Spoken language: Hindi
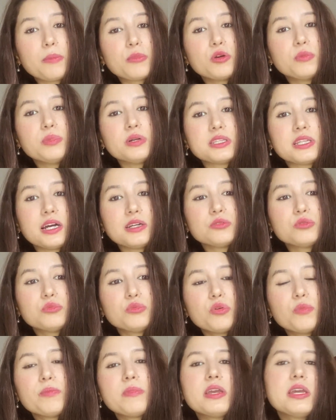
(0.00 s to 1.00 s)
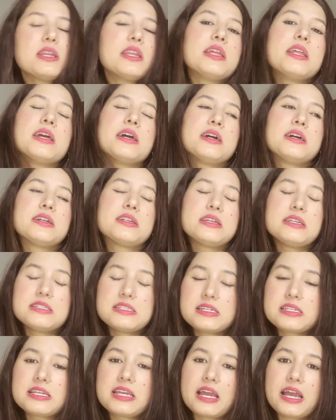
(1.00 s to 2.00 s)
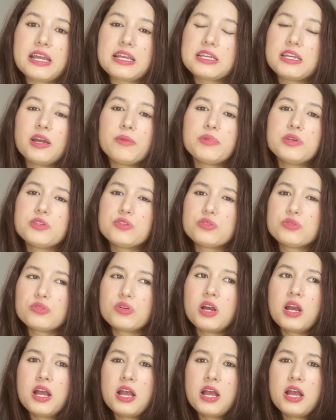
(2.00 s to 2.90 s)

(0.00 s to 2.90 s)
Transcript: आपको बता दूँ वो मेन रीज़न क्या है कि अभी जो